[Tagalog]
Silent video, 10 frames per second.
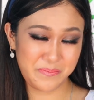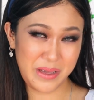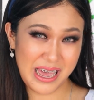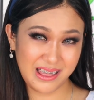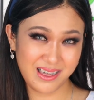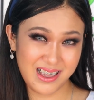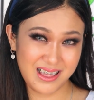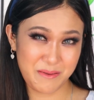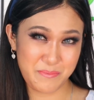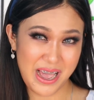a pat
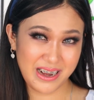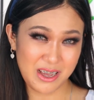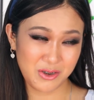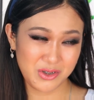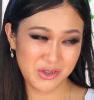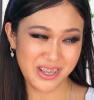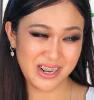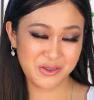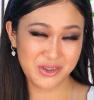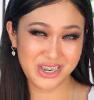in the back na you did
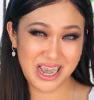a good